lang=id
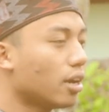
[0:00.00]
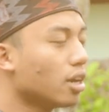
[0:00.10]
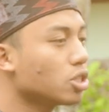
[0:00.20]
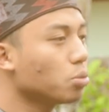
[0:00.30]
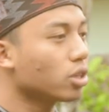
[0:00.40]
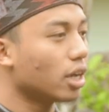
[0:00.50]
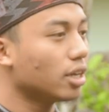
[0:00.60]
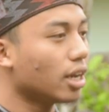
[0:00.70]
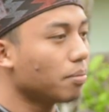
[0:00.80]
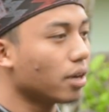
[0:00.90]
disebutkan
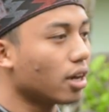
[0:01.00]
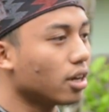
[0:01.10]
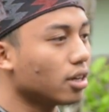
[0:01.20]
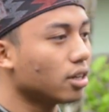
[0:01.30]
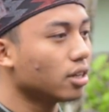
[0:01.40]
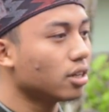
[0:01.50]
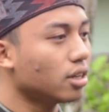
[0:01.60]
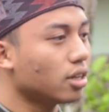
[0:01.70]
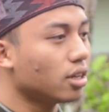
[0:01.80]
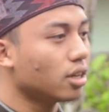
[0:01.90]
di dalamnya
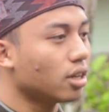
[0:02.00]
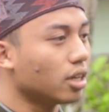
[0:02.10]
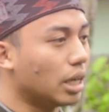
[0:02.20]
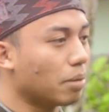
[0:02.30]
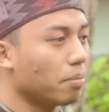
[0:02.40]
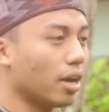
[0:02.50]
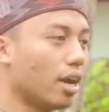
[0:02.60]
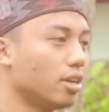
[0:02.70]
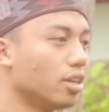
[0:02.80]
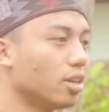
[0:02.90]
imam yang
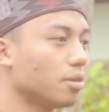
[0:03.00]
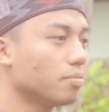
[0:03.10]
adil.